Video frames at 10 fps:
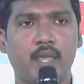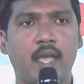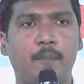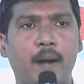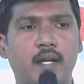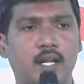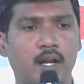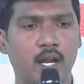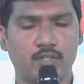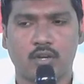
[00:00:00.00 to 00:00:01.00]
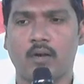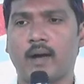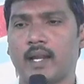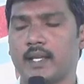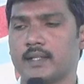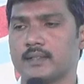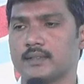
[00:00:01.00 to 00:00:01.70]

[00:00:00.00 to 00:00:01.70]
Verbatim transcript: ఏ పాఠం నేర్చుకోవాలి